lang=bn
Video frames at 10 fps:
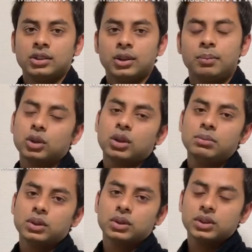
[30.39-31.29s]
তো
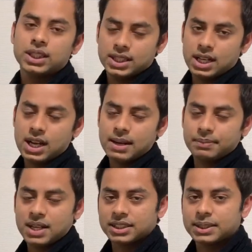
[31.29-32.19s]
প্রথমত যেটা
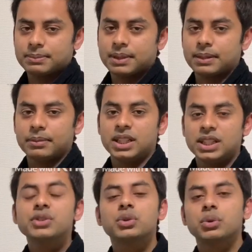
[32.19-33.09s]
আপনি আসতে পারবেন
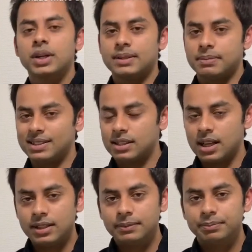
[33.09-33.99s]
স্টুডেন্ট ভিসায়